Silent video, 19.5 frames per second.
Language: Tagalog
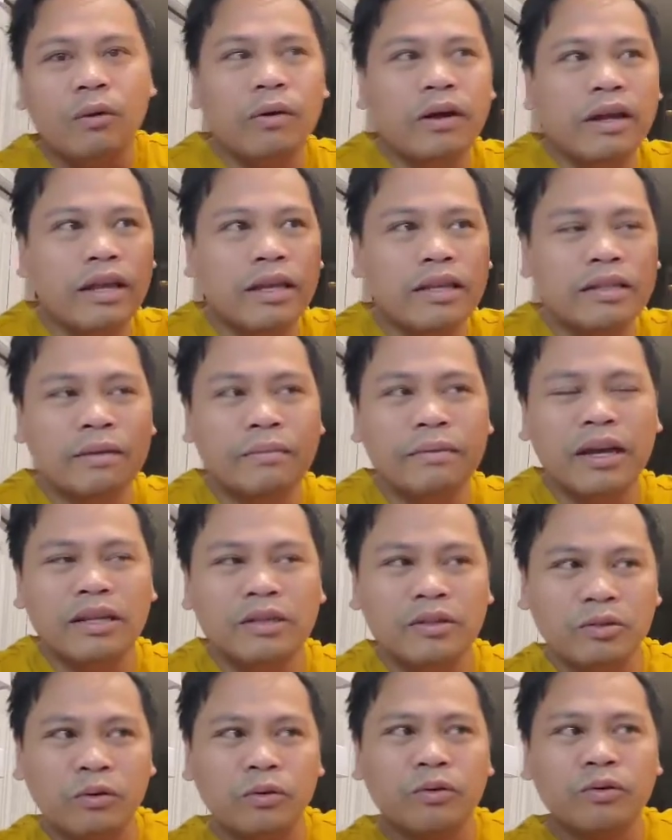kay sabi ay
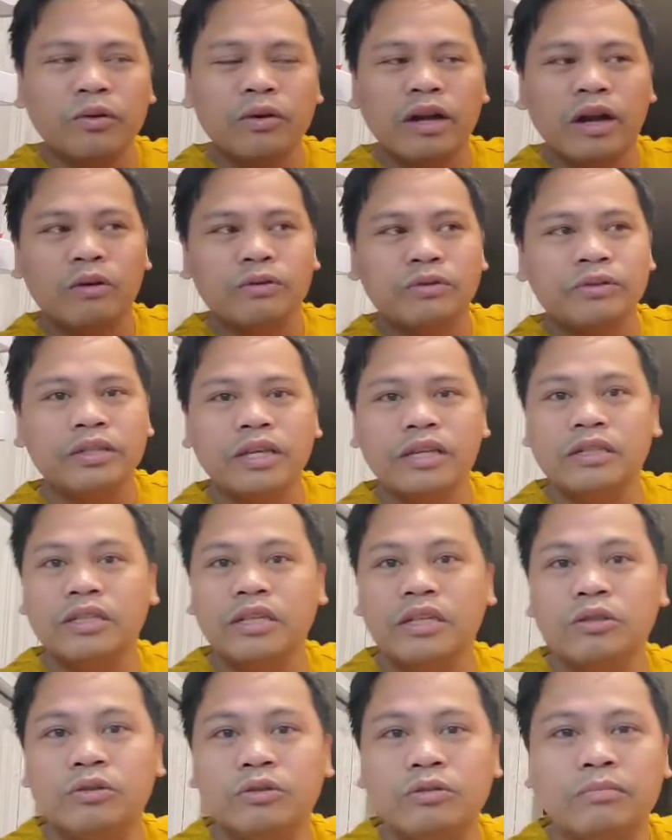urong ka konti Jake
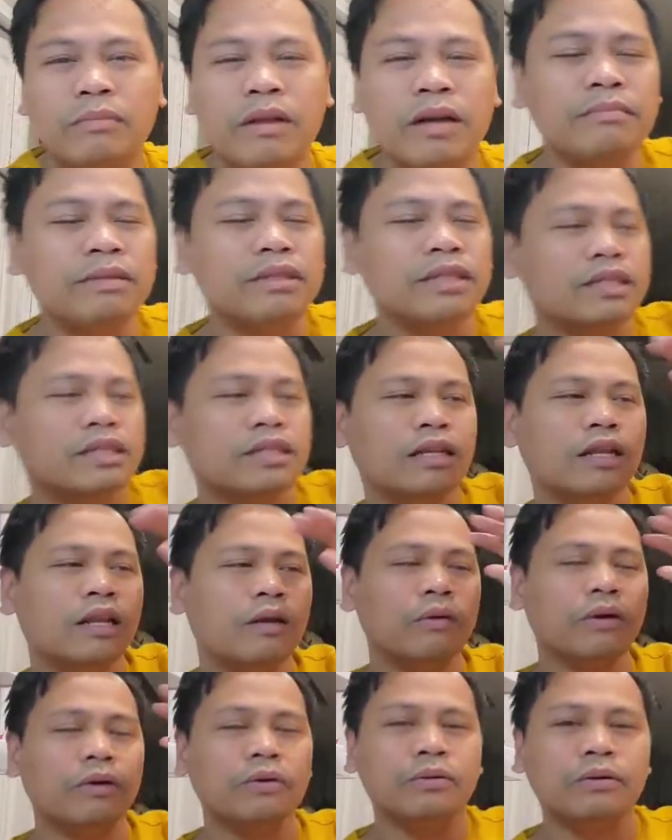Dun Vlog masisilaw
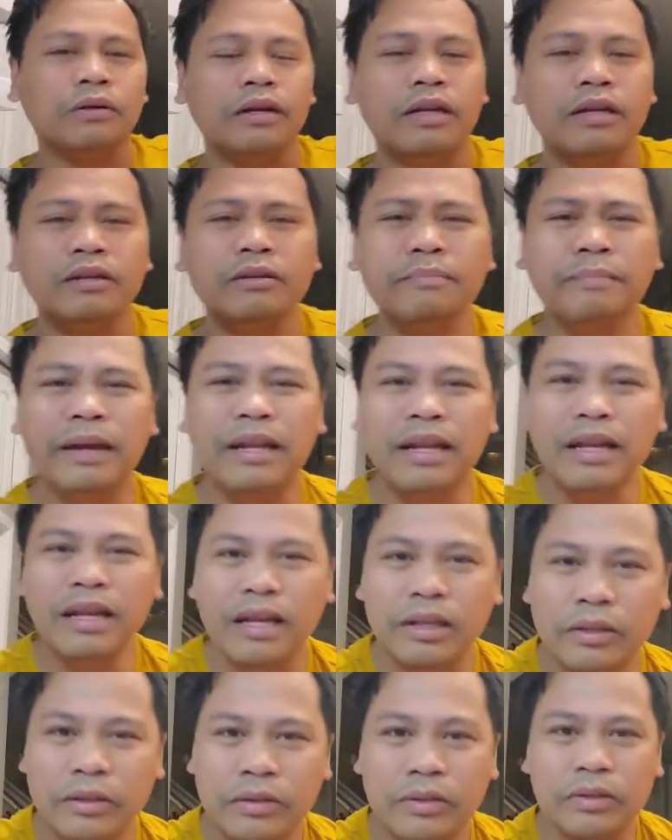ako yung parang
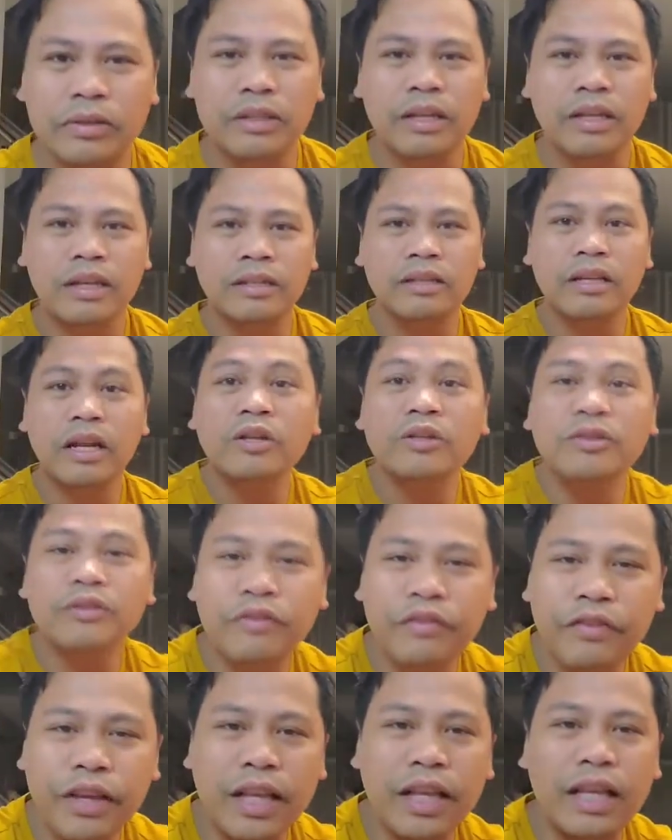ganun ganun yung
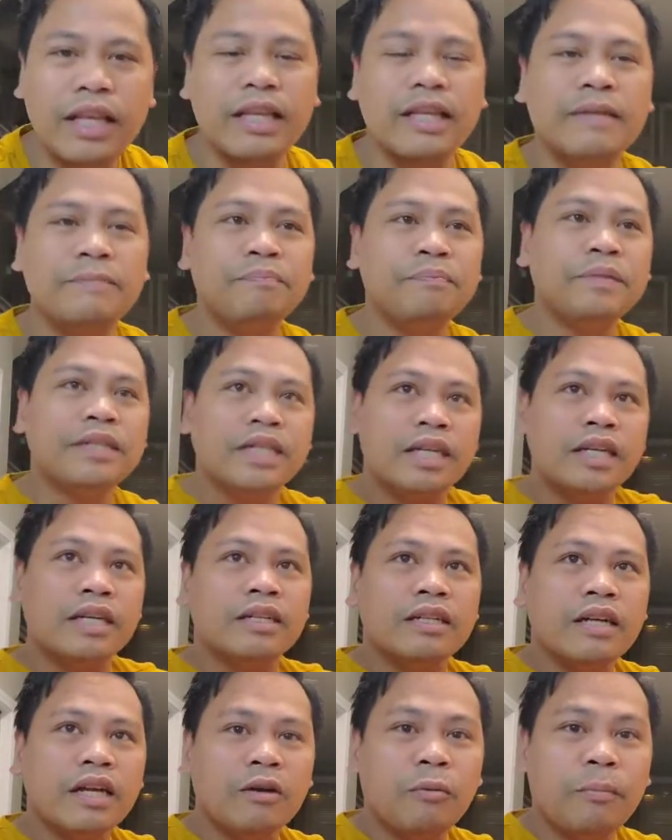feeling
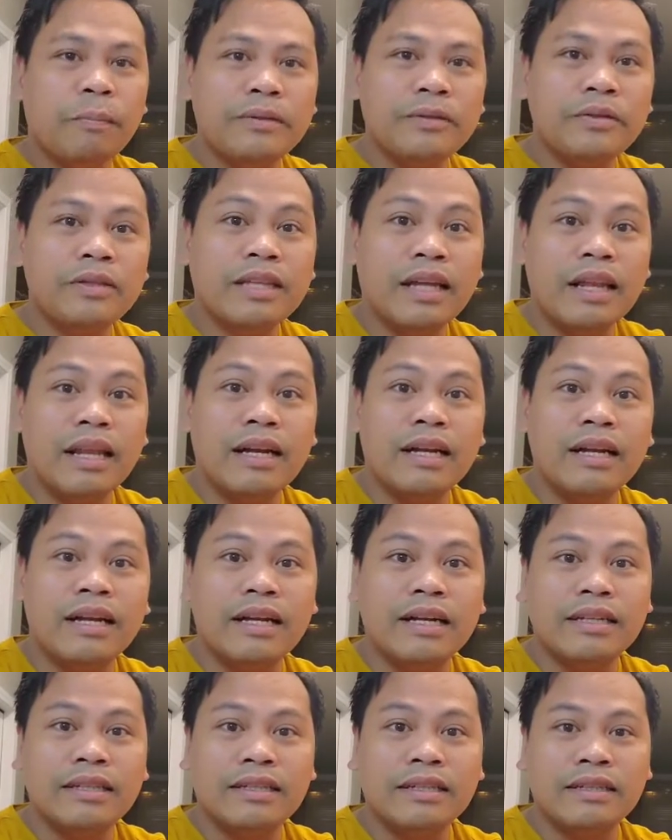kay upadik talaga
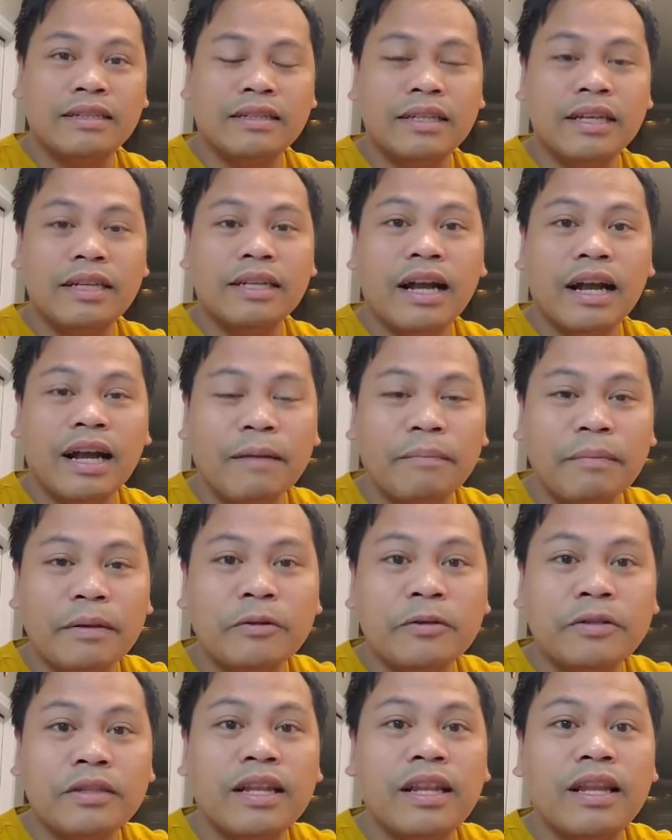yayakapin ko
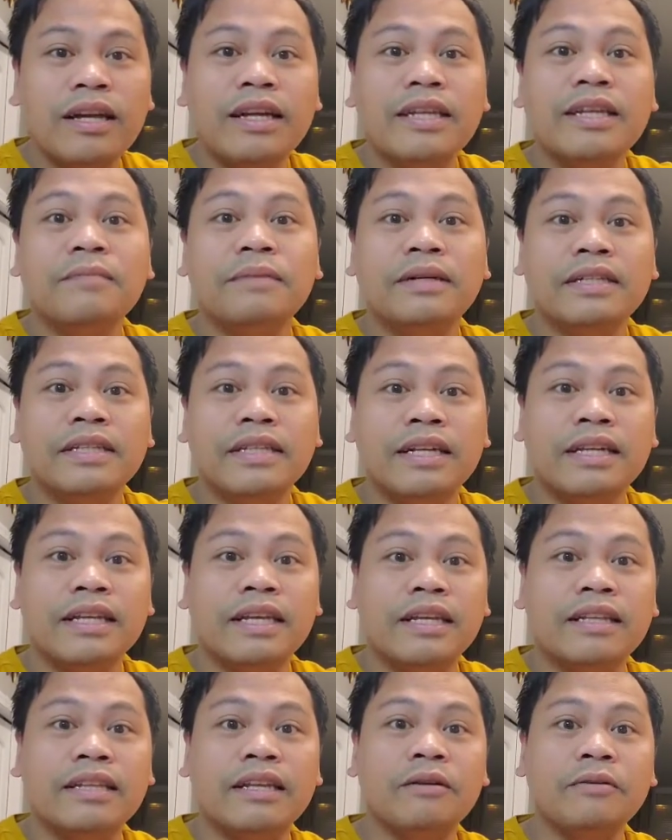talaga yan pag
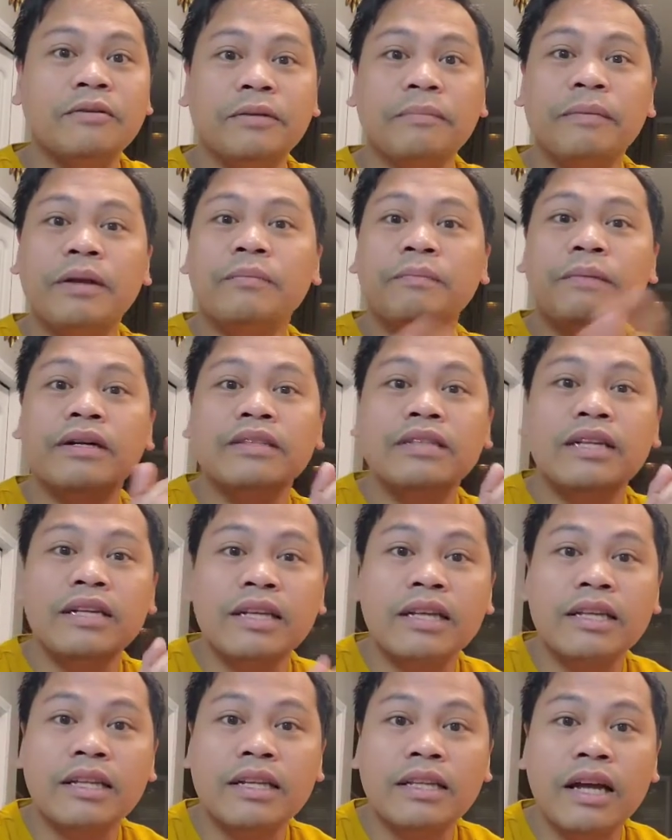nakita ko eh. Pero pag
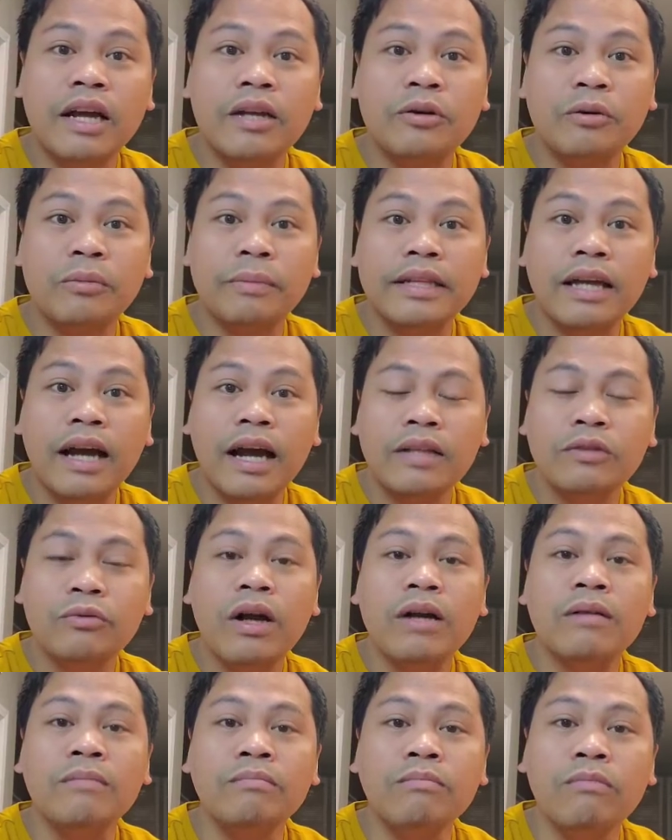nagkita tayo upadad,
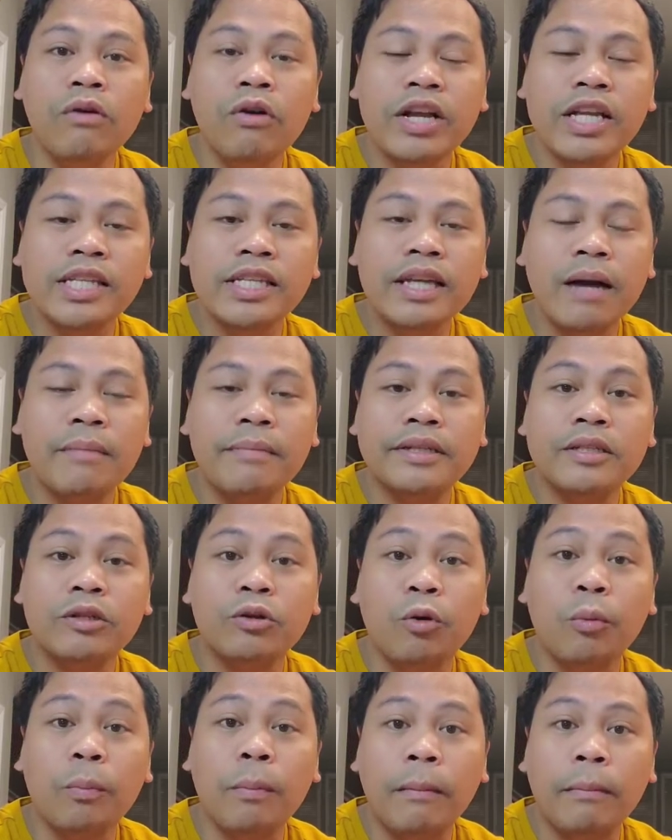huwag mong isama si
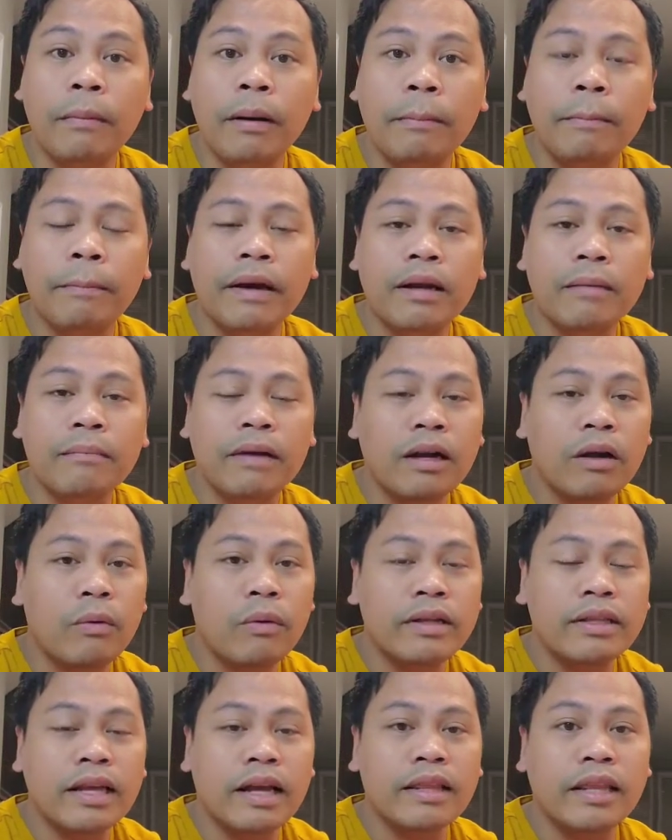upamam para magawa
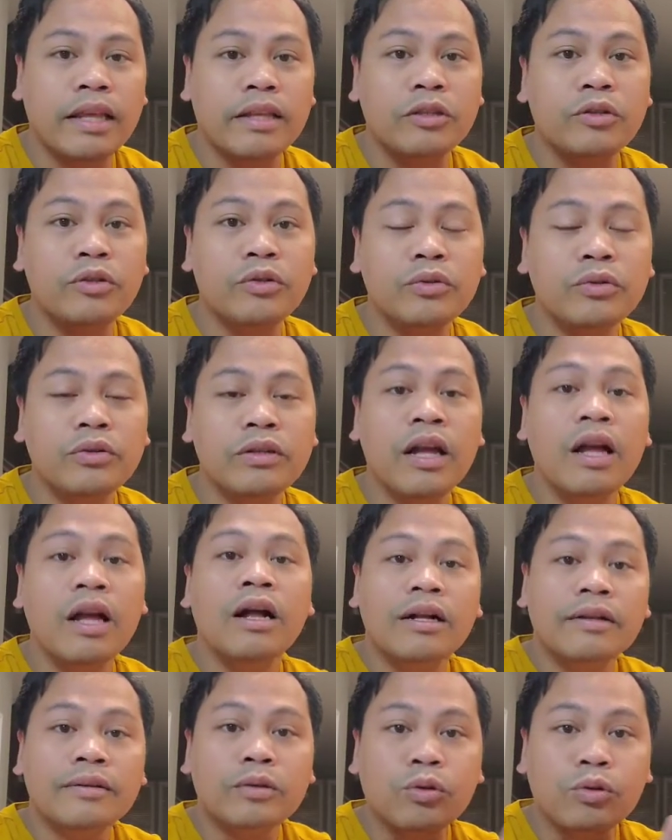natin yung
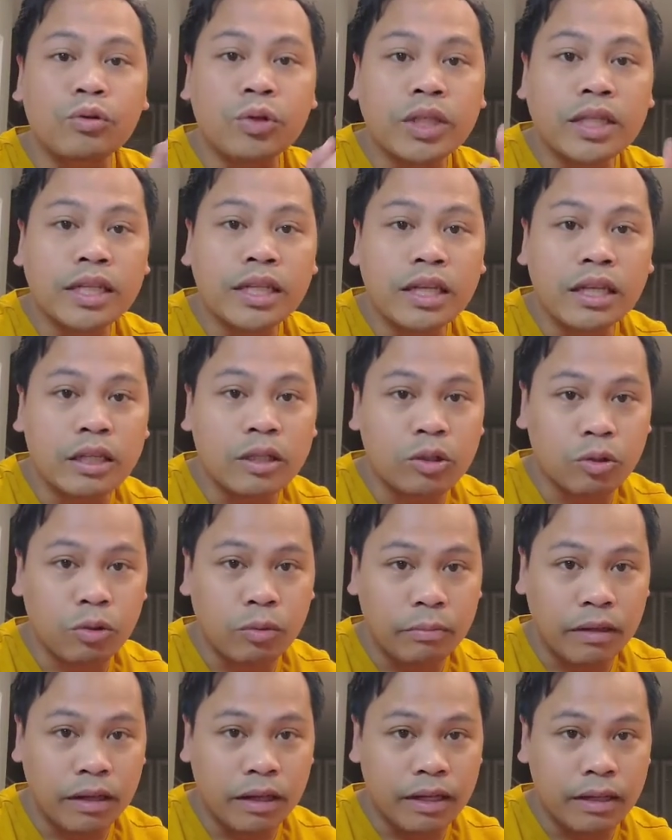to see is to
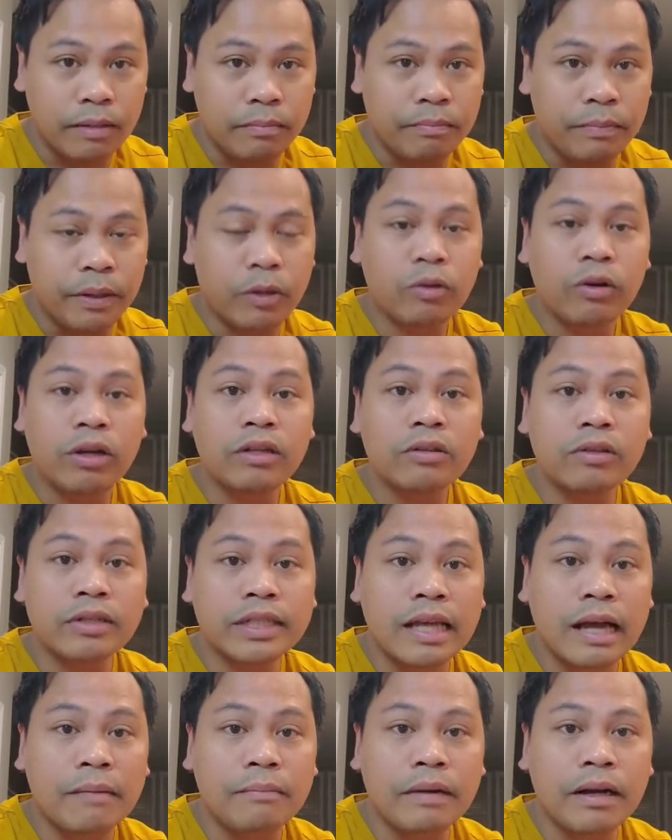believe. Pero kung
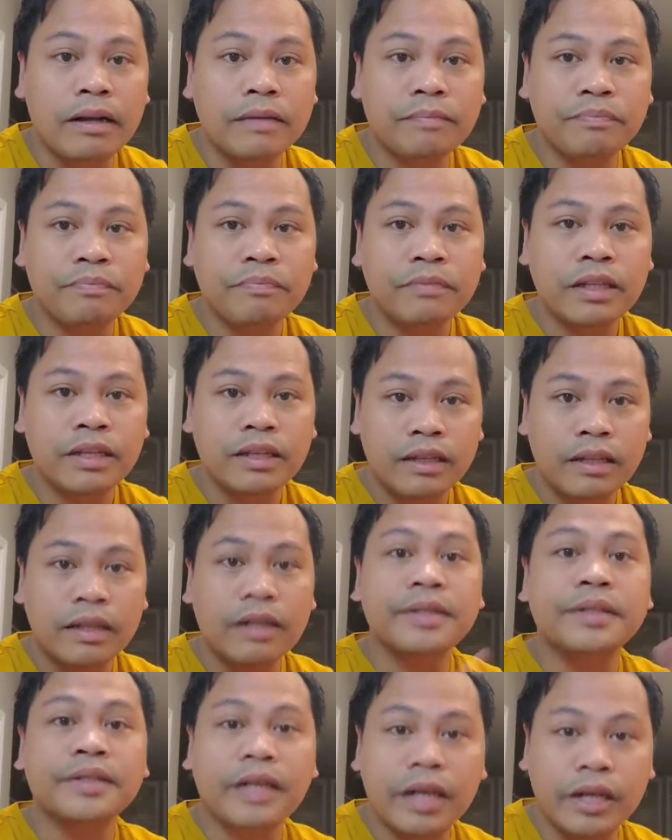kasama,
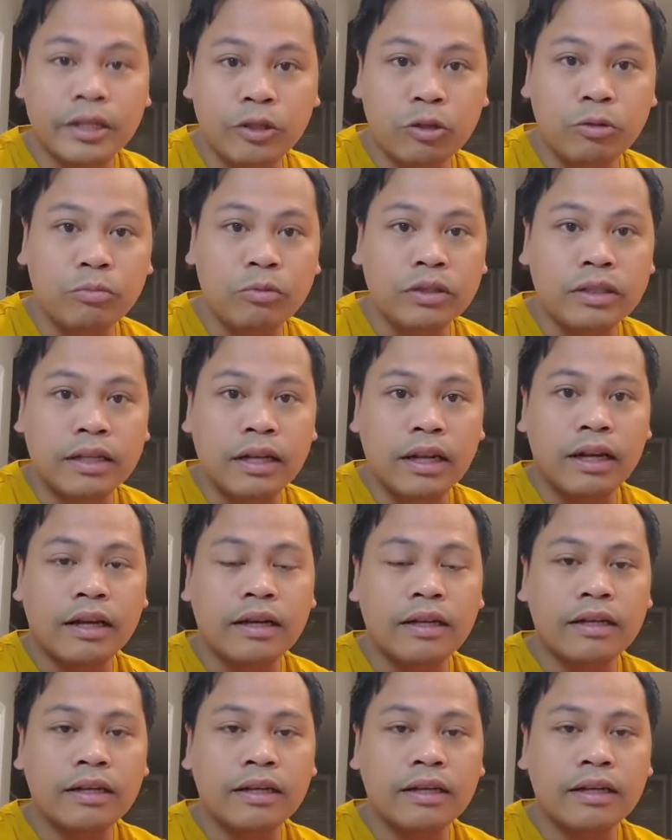reschedule mo na lang.